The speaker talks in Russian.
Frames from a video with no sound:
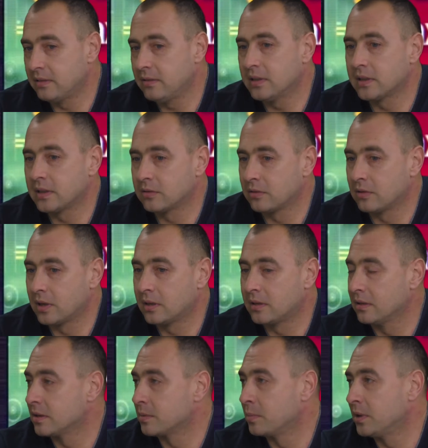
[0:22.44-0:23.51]
совет, который
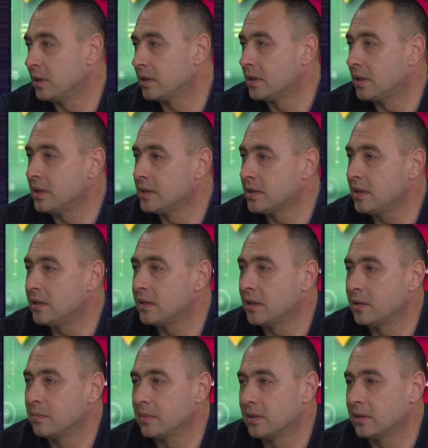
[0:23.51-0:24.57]
хотелось бы дать телезрителям,